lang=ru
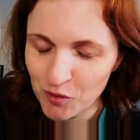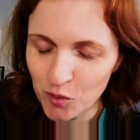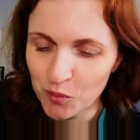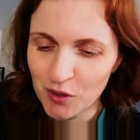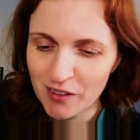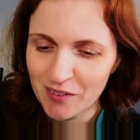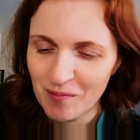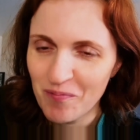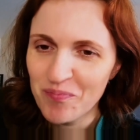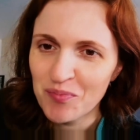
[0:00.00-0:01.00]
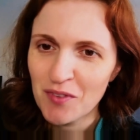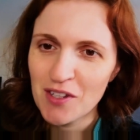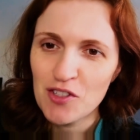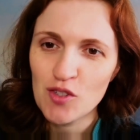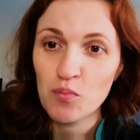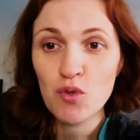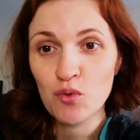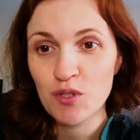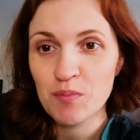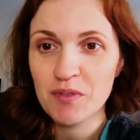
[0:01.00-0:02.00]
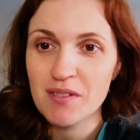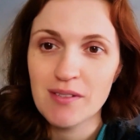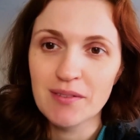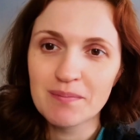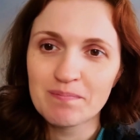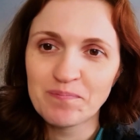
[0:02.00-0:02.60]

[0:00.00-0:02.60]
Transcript: Ну ладно, запишу, расспросила.